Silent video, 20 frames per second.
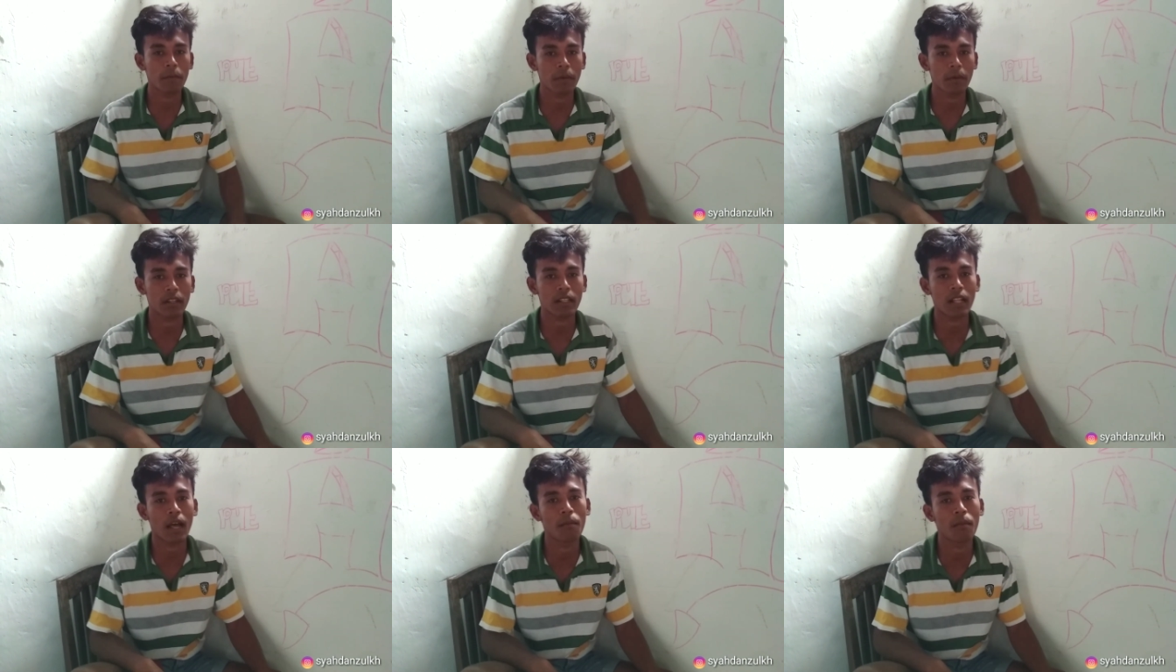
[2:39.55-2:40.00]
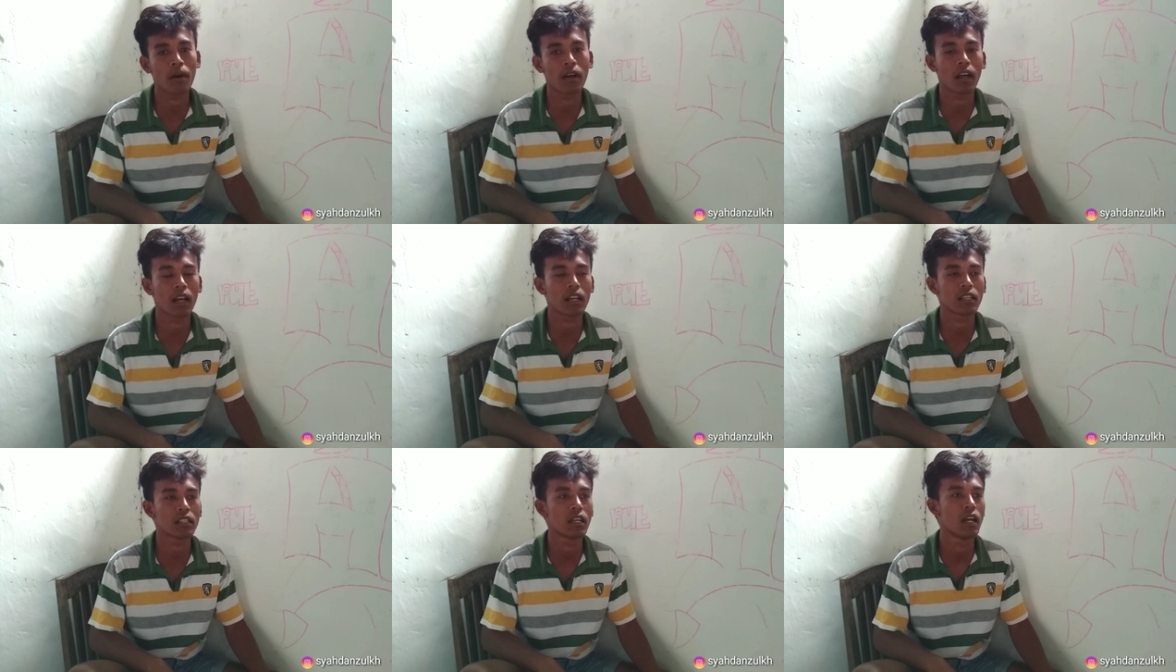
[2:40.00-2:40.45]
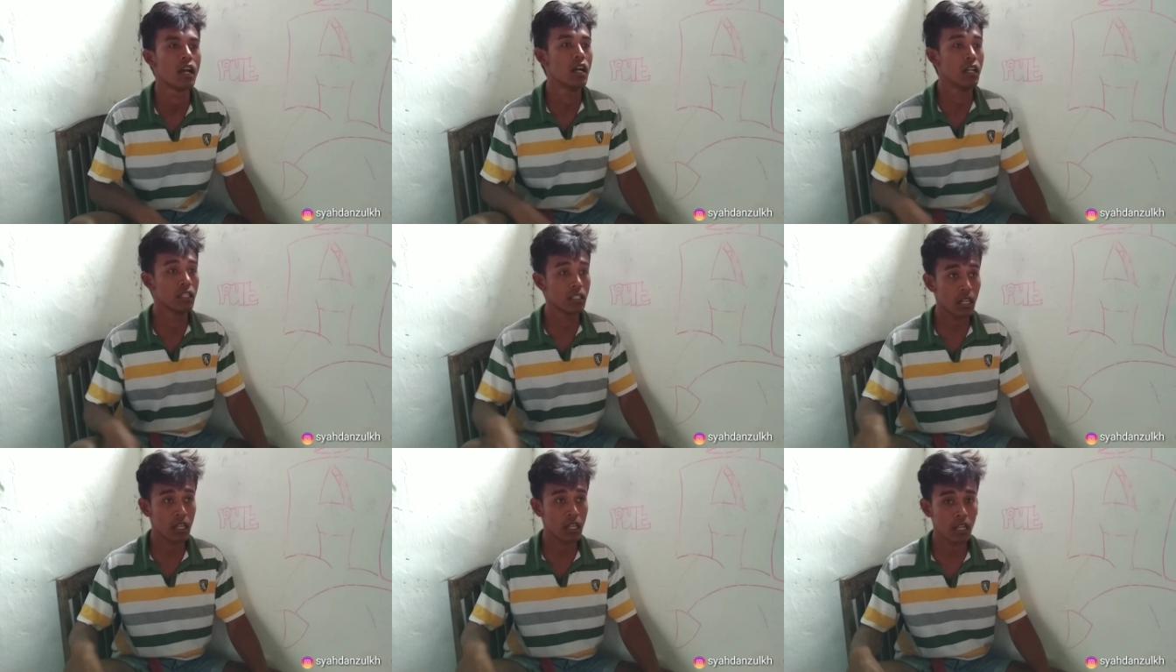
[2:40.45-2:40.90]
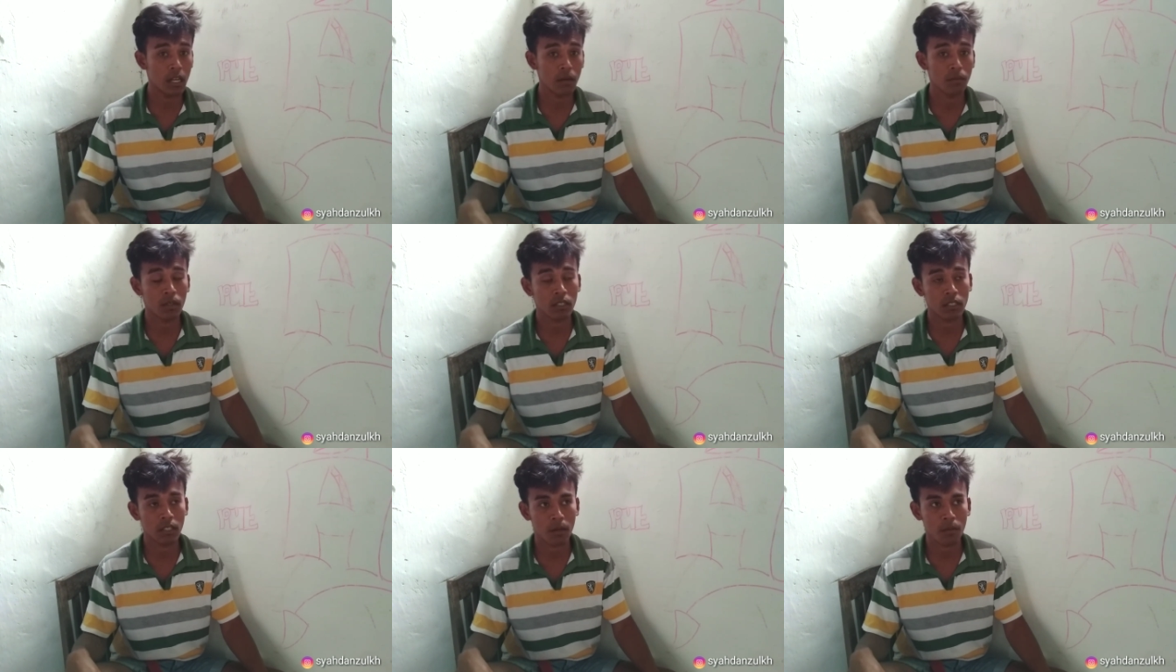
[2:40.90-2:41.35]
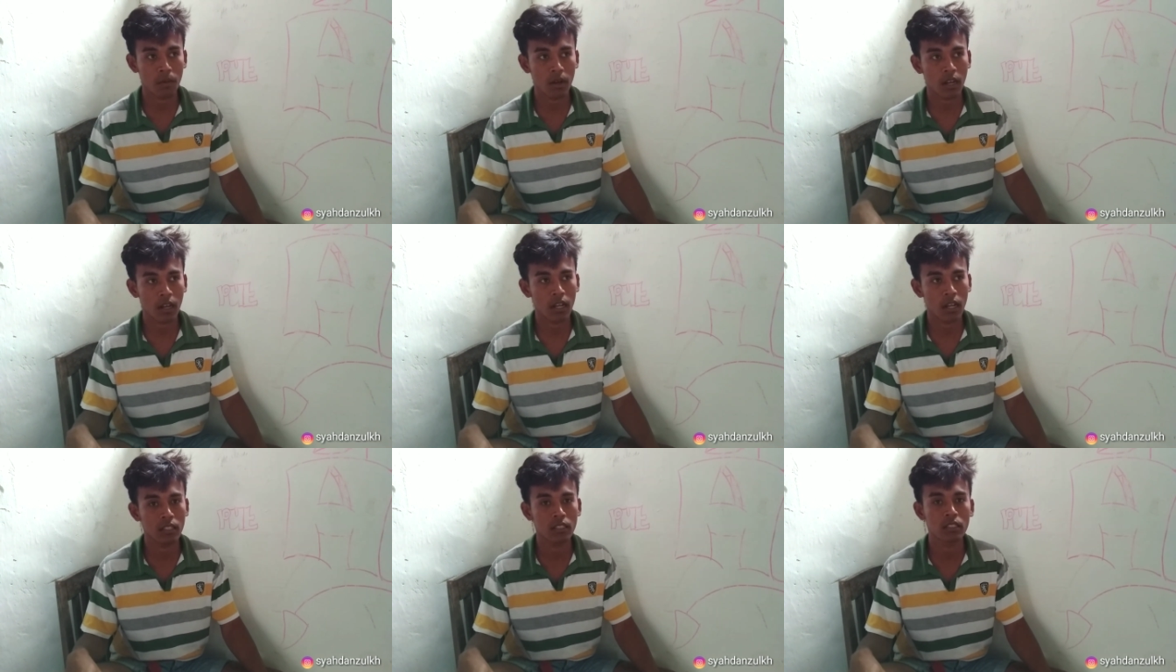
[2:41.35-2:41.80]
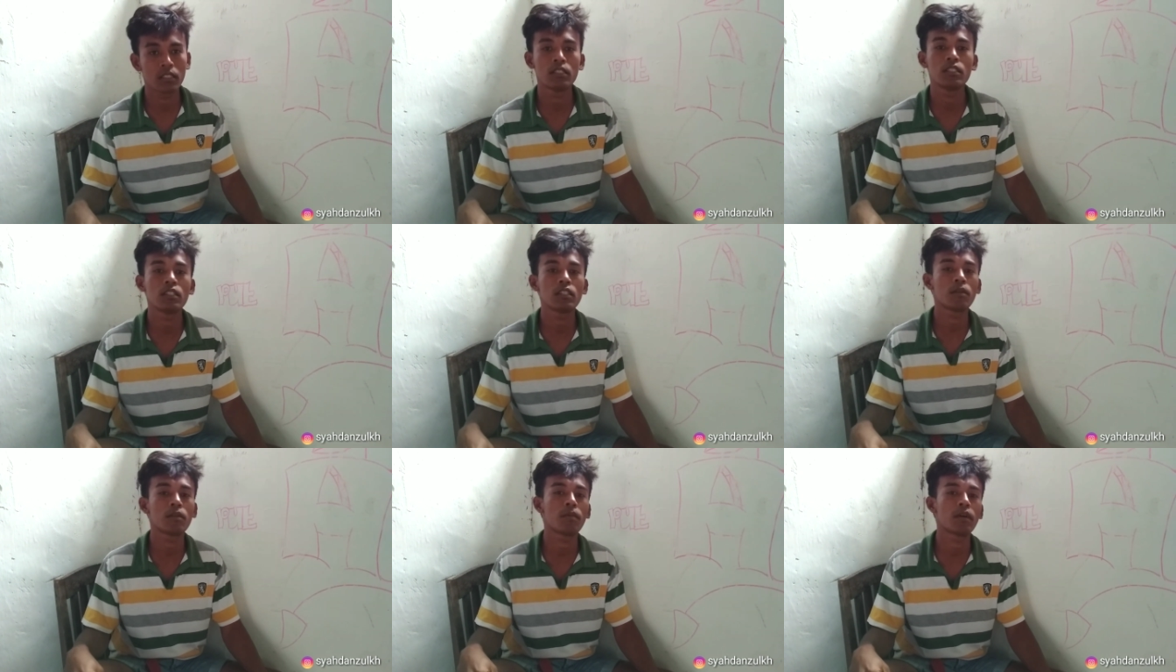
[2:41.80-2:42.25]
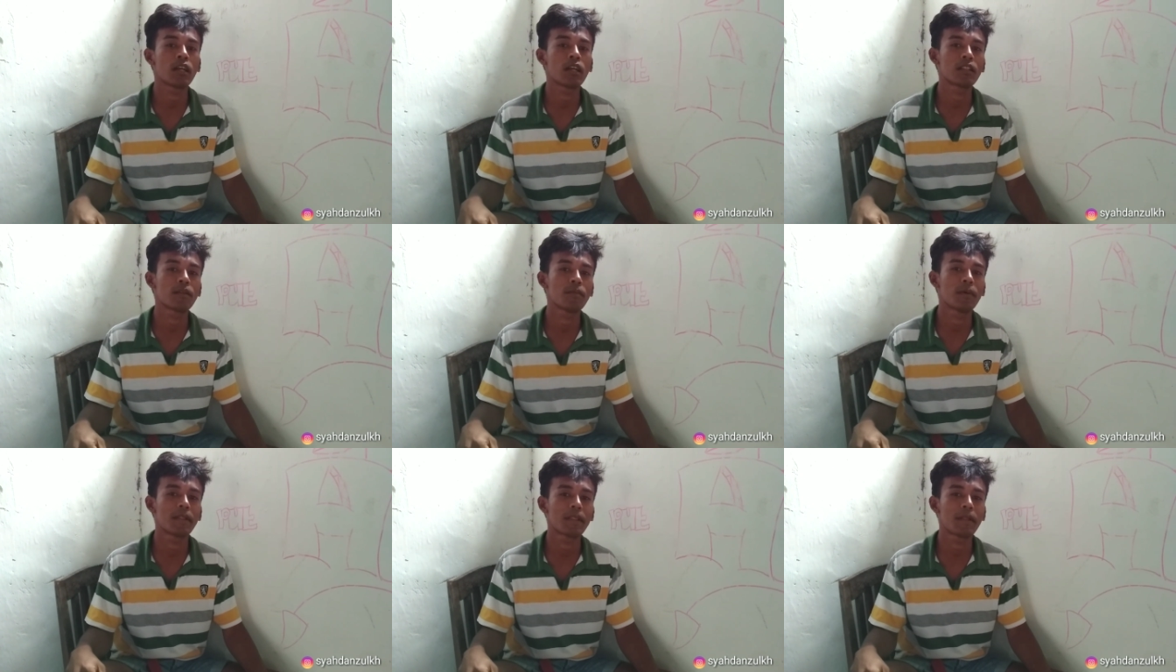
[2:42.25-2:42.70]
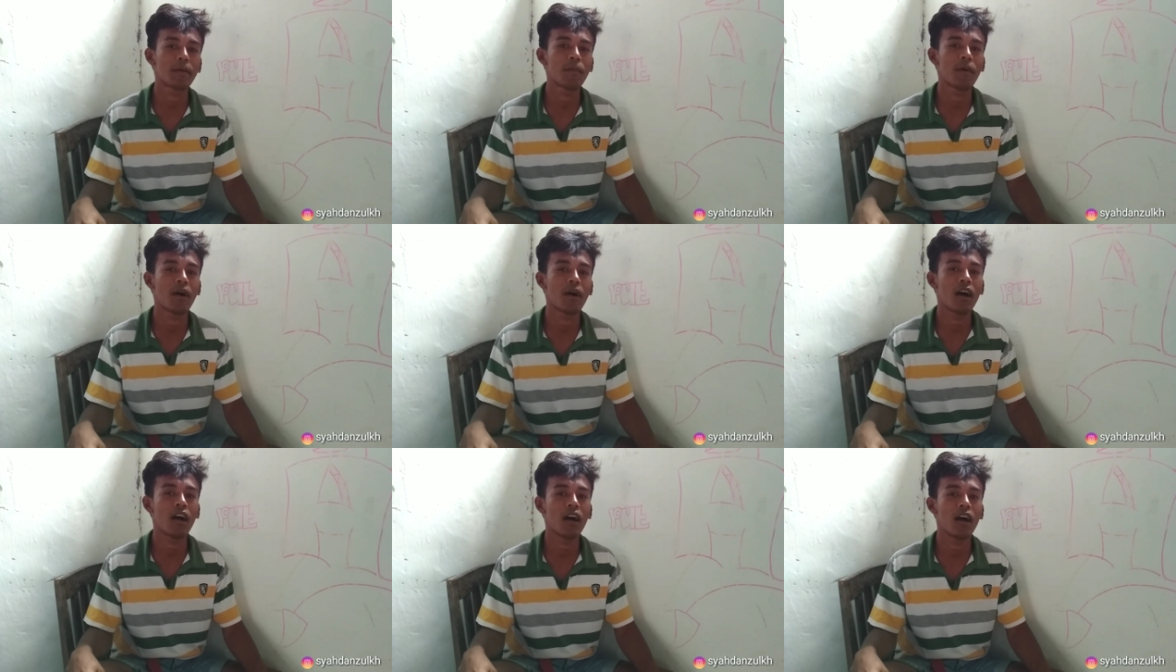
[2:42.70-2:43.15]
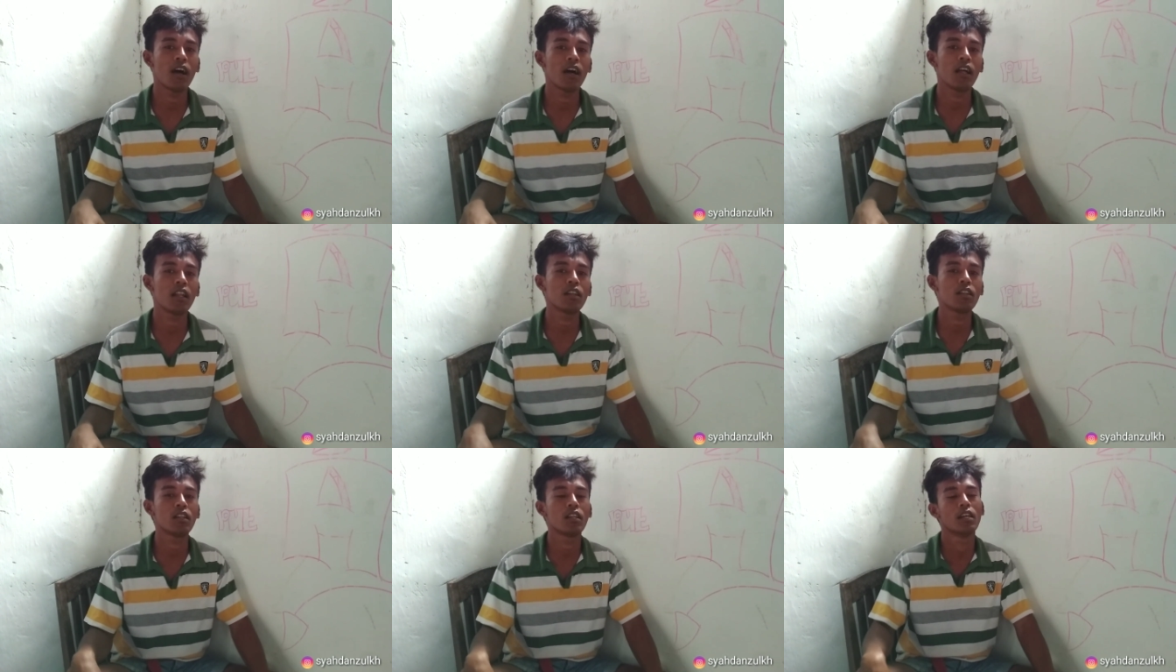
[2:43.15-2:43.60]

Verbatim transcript: pertama guys saya berterima kasih kepada teman-teman